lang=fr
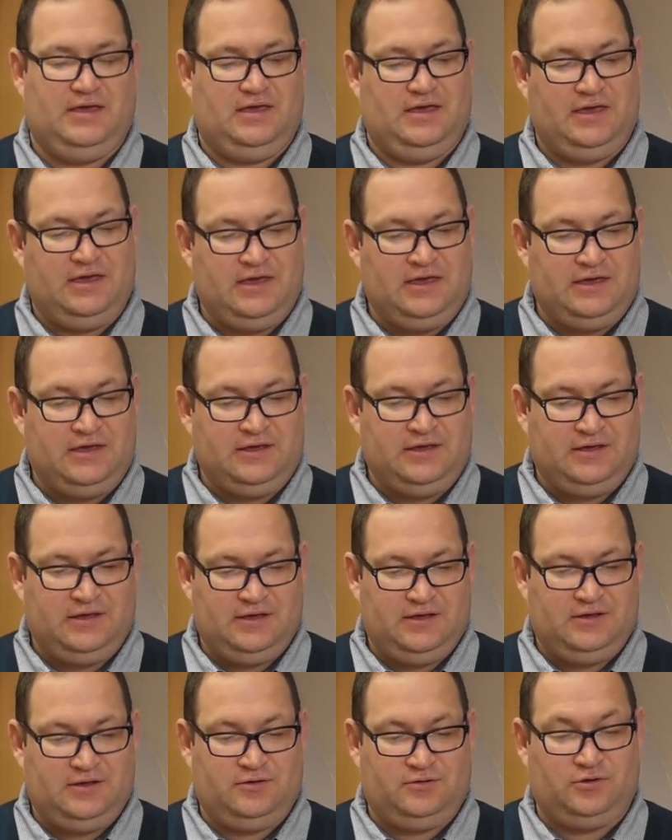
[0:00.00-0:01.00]
et
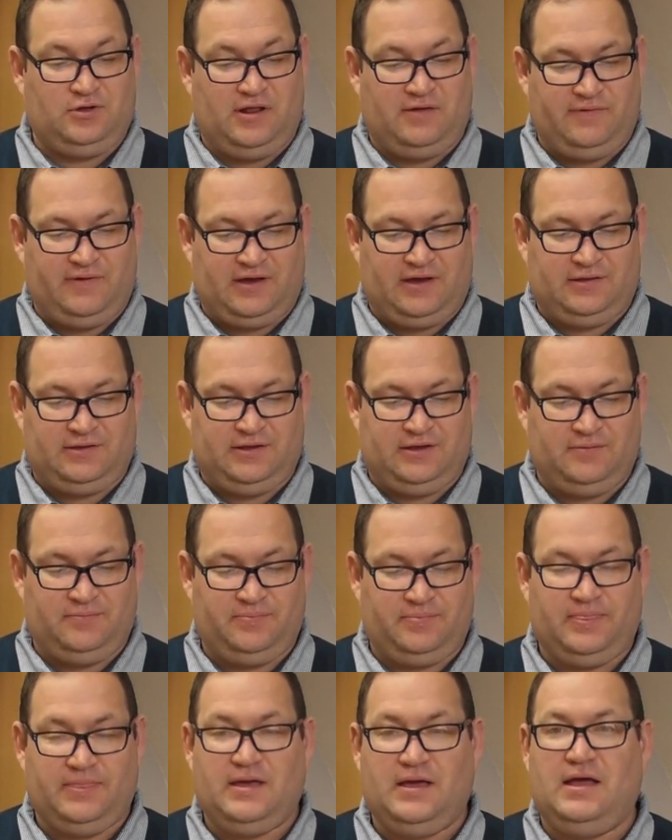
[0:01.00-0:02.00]
de la vérité.
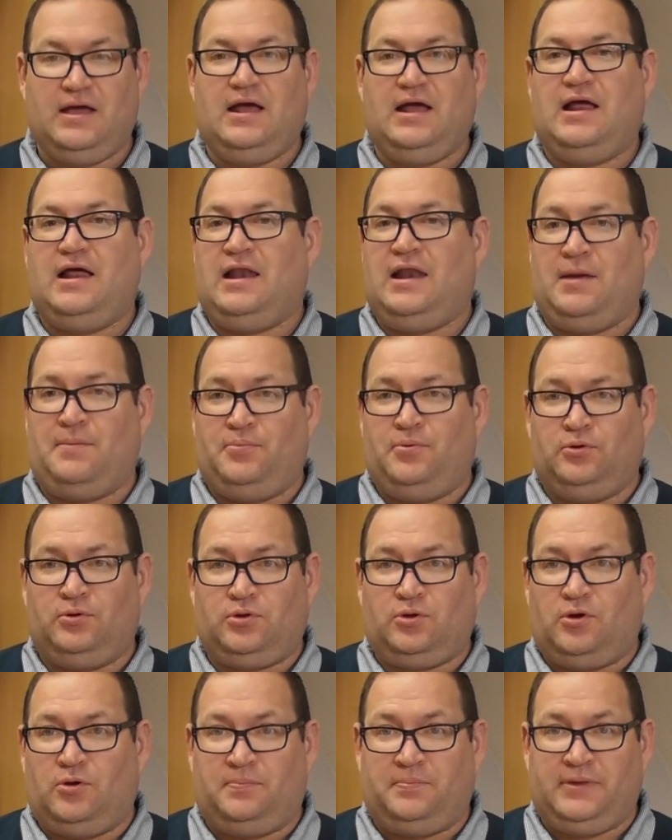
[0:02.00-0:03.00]

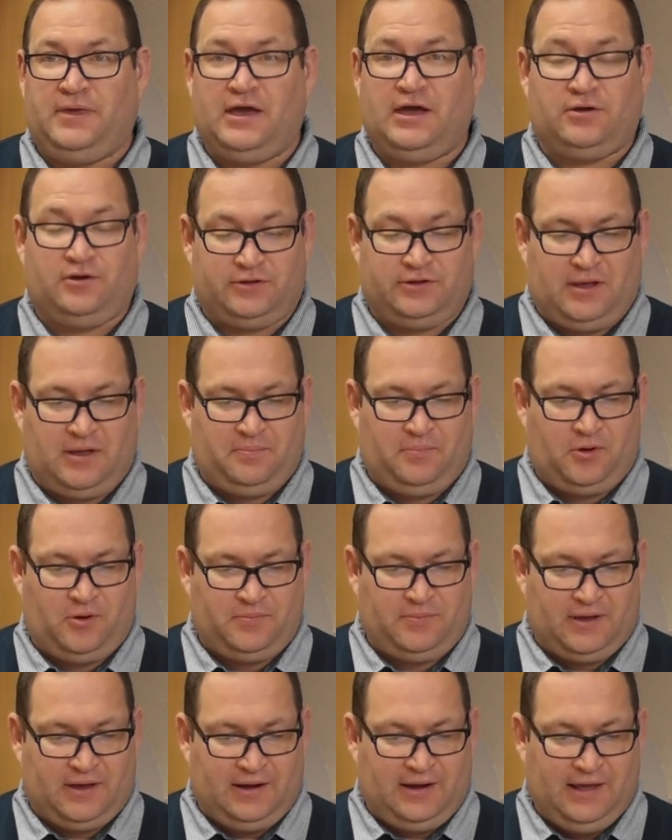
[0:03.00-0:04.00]
L'apôtre Pierre, dans sa
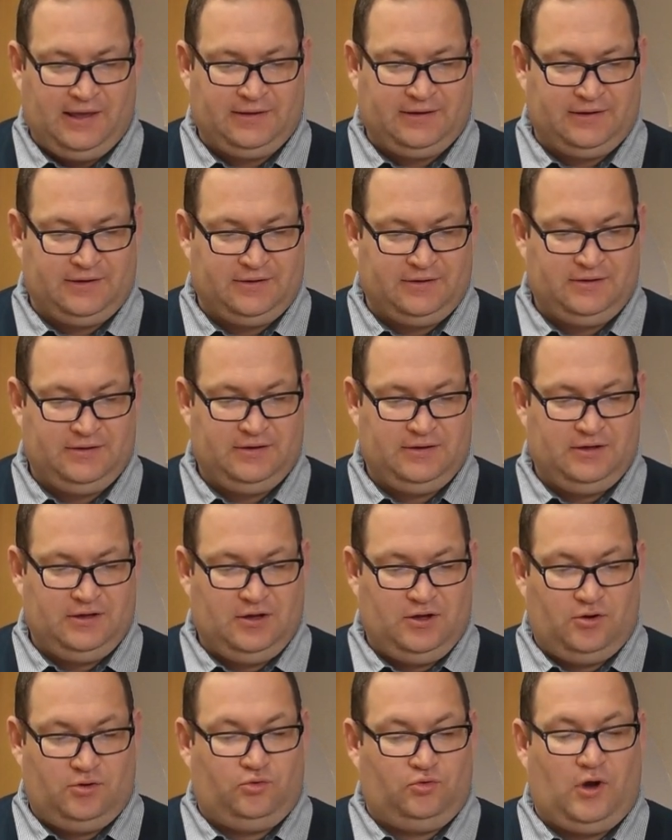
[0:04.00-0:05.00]
première lettre,
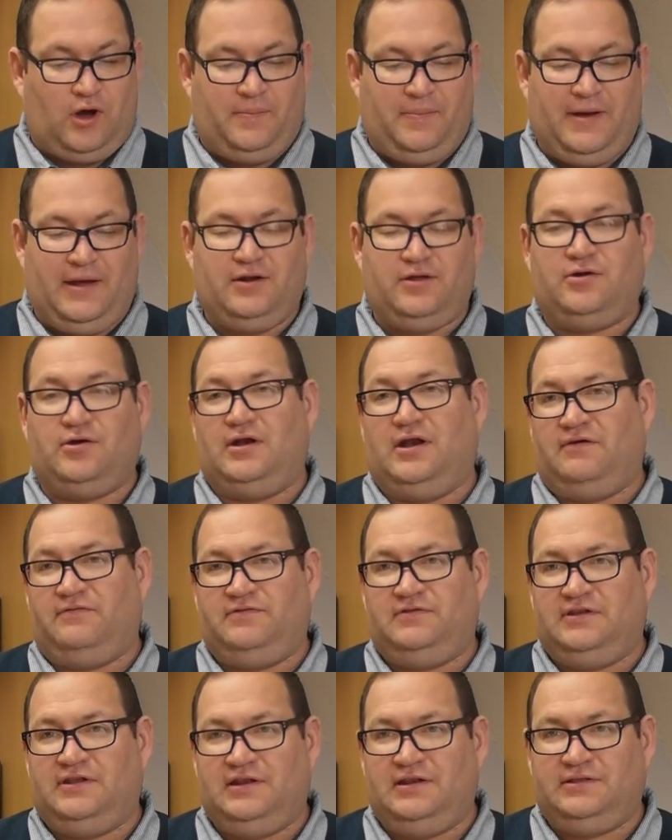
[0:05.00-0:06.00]
nous rappelle que la
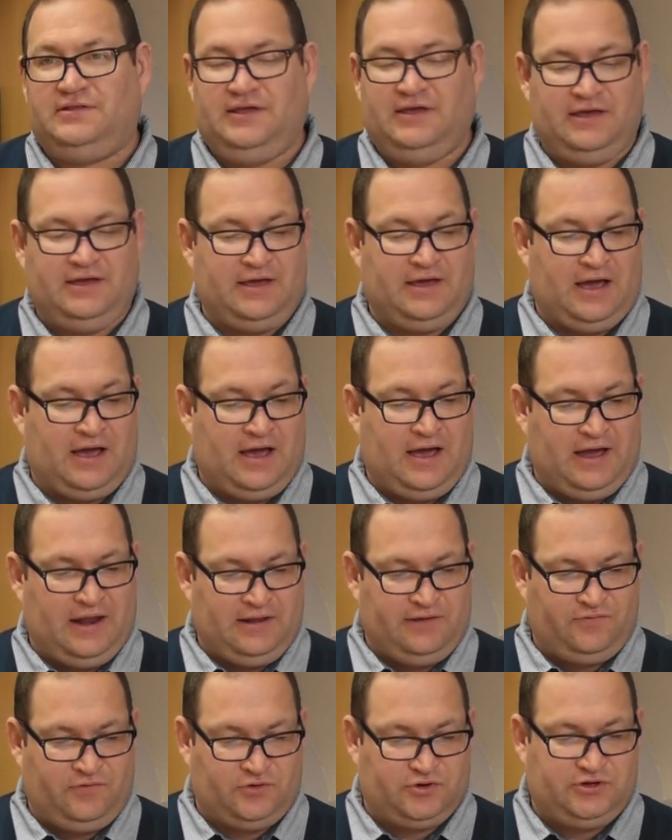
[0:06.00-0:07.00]
fidélité à
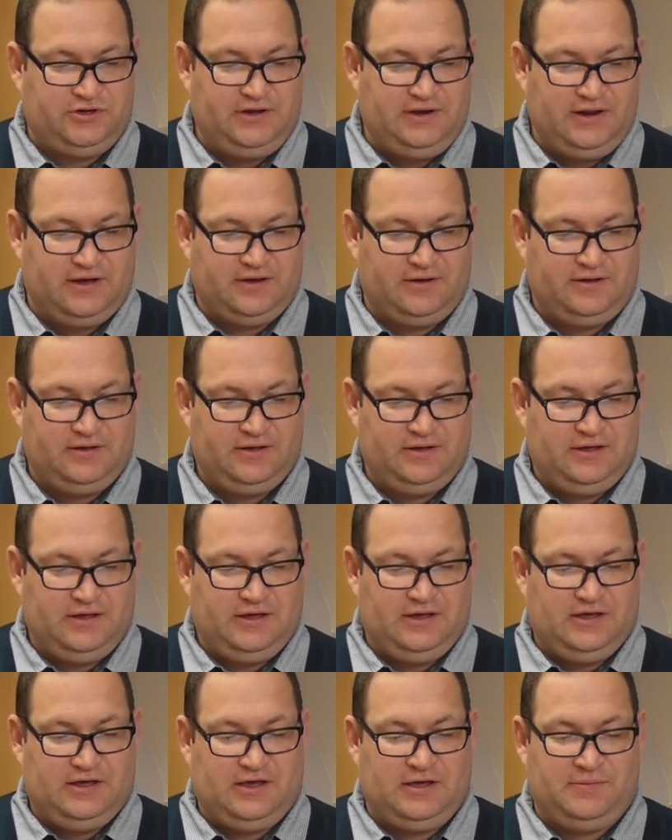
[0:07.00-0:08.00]
l'Évangile,
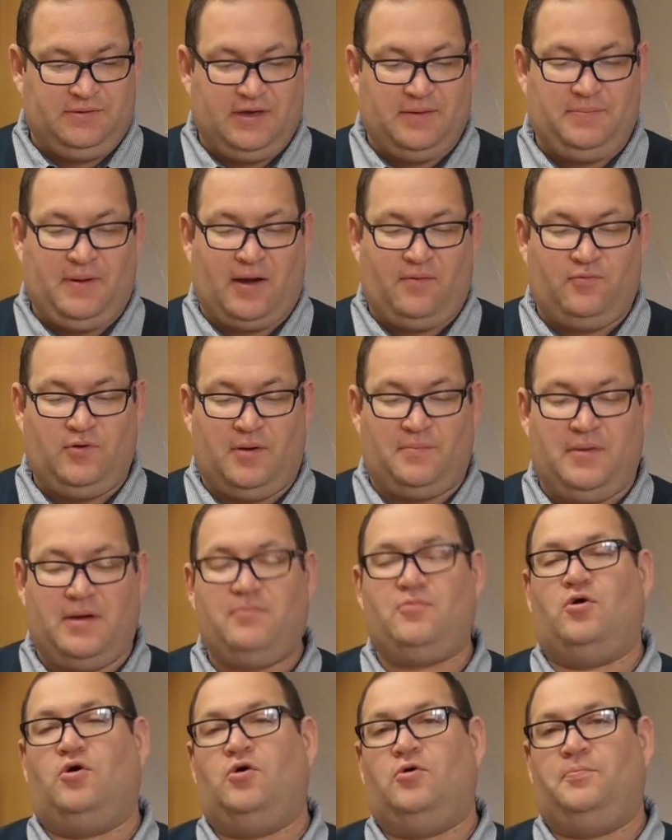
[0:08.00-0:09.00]
et eh bien parfois
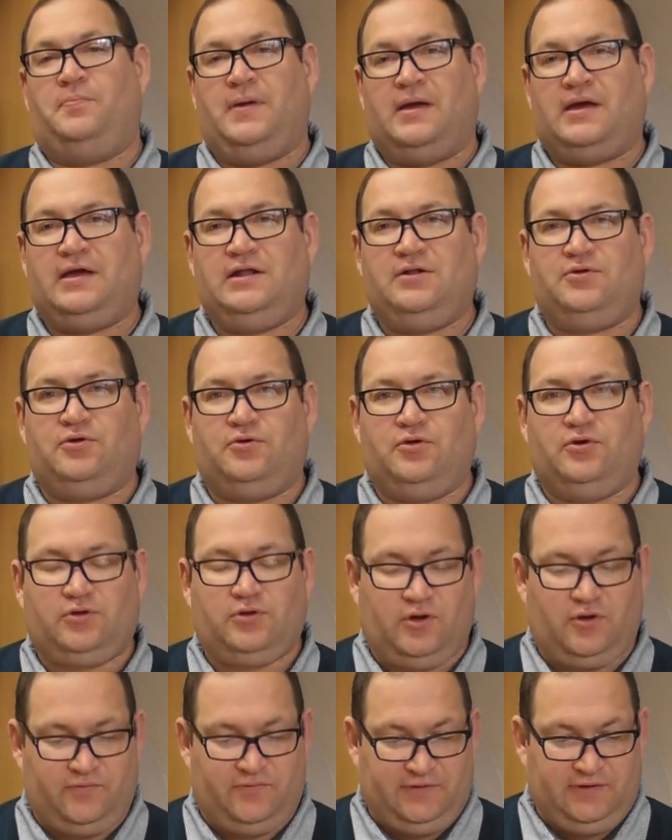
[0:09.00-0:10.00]
même au péril de
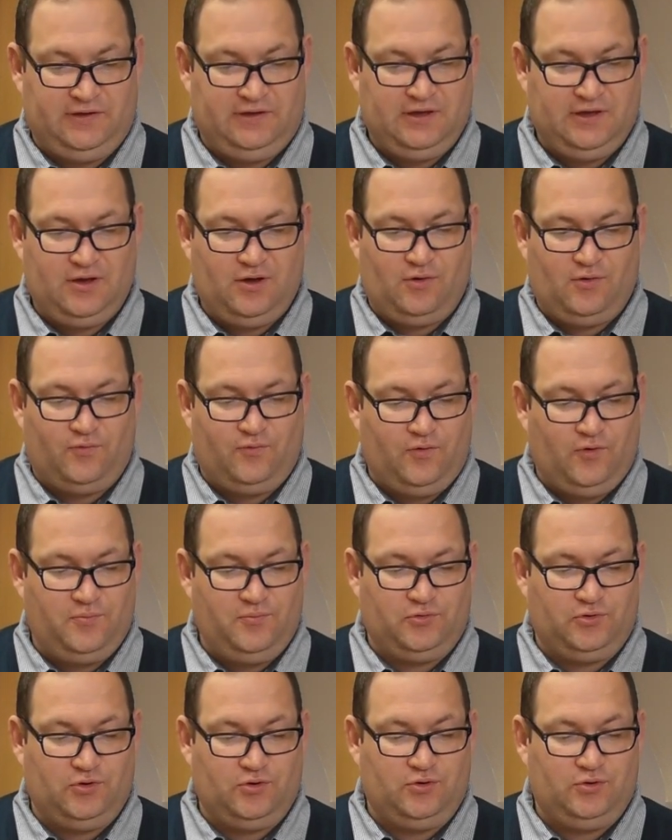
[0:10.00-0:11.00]
notre vie, vaut
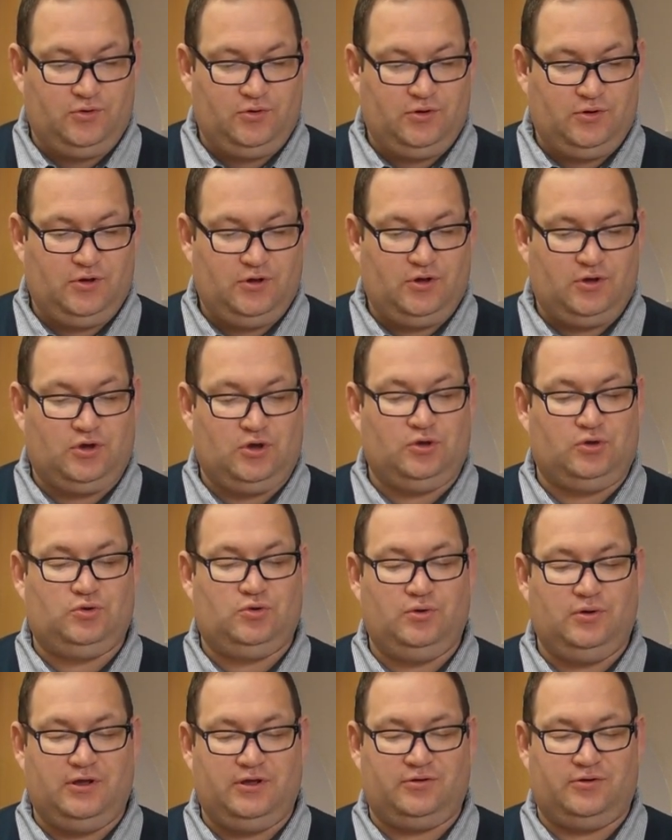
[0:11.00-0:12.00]
mieux que
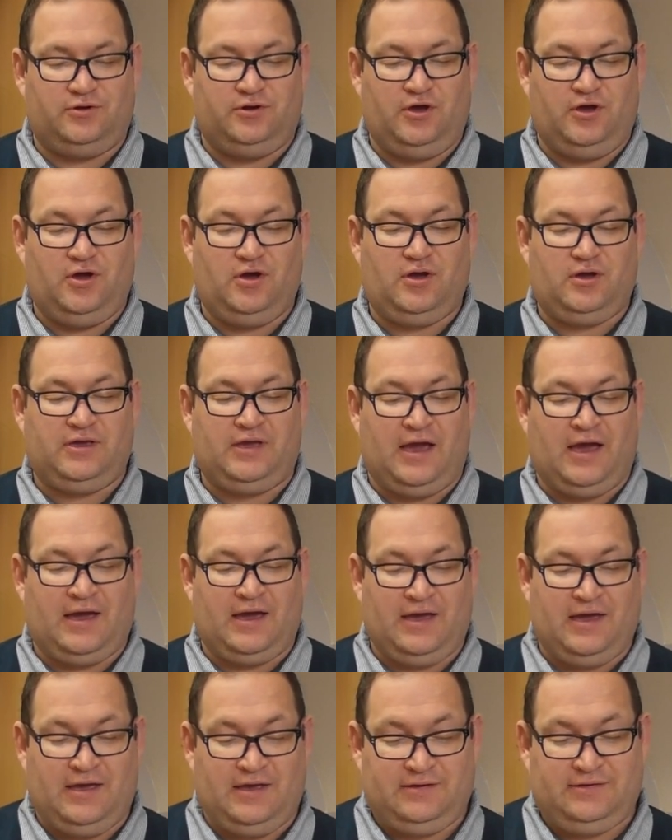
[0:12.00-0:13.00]
tous les honneurs,
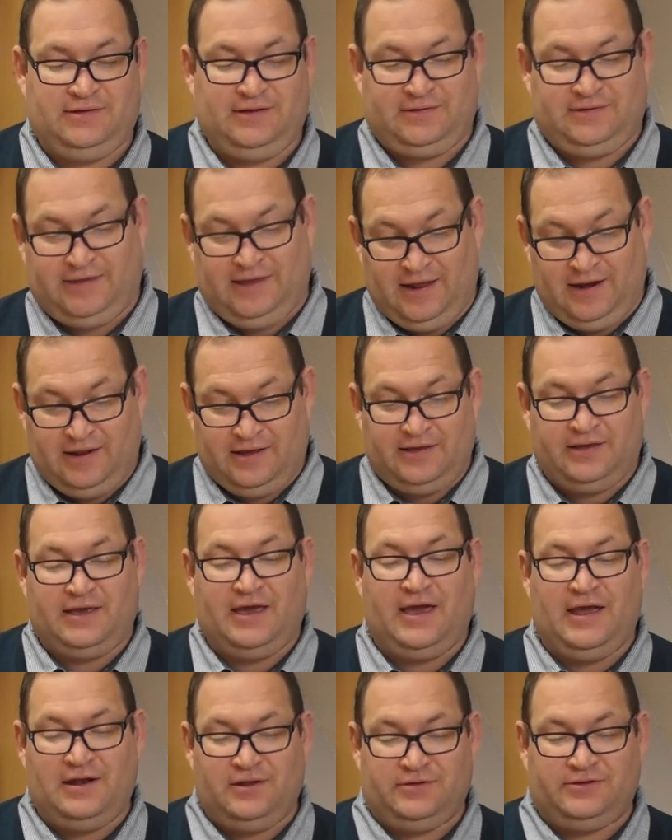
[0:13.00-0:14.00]
car c'est elle et
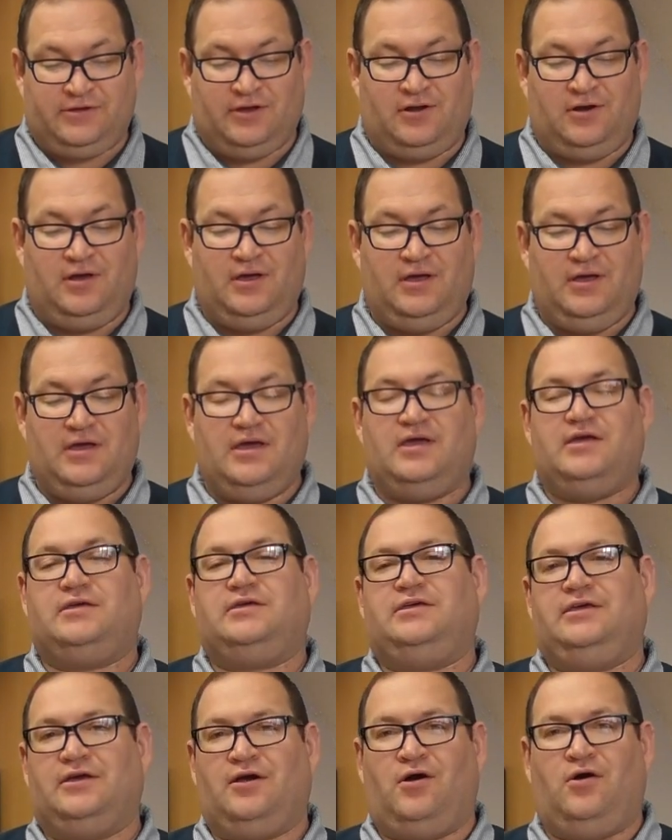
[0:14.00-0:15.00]
elle seule
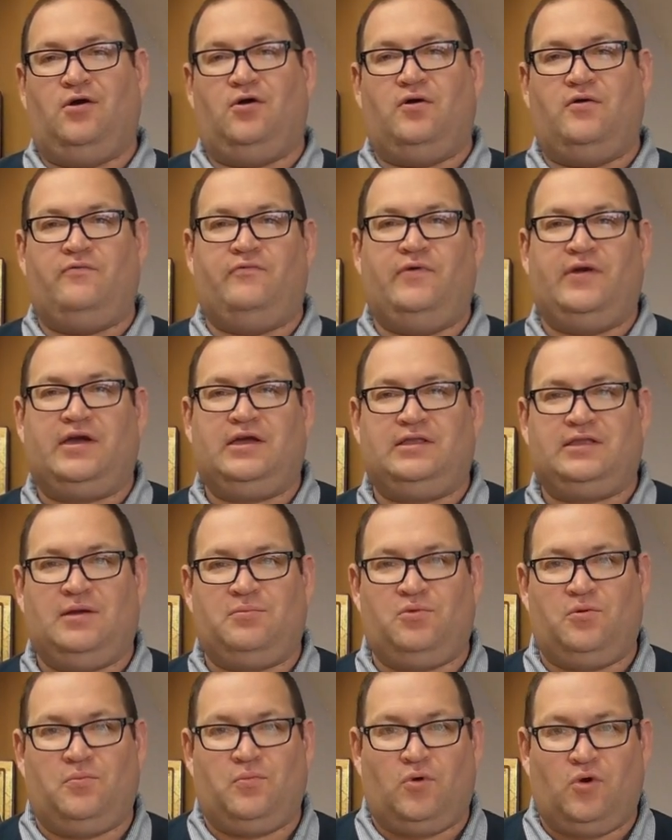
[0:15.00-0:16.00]
qui rend
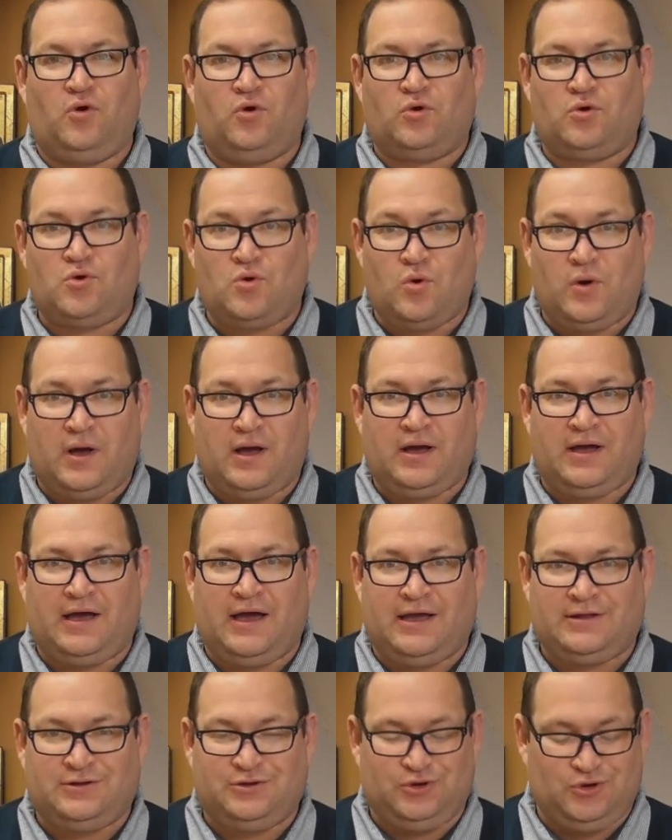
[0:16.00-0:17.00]
véritablement gloire
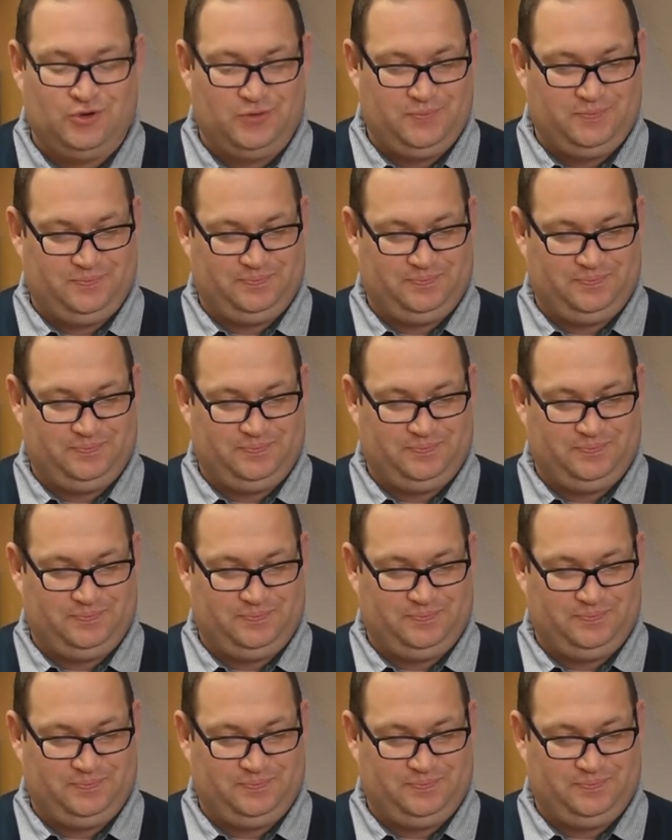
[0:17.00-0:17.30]
à Dieu.